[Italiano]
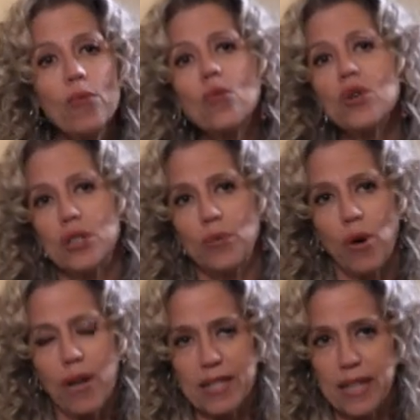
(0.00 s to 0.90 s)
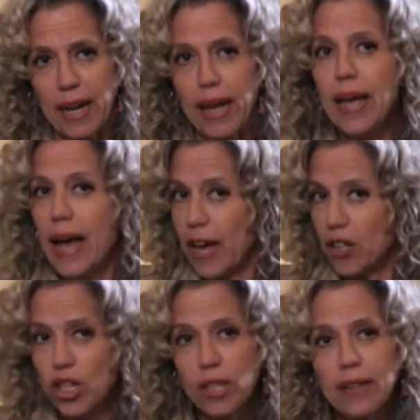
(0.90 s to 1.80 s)
comunque si può essere
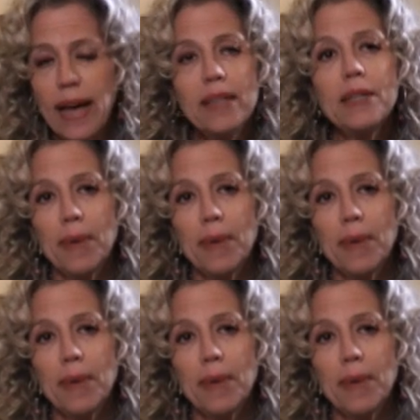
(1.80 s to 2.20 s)
accettati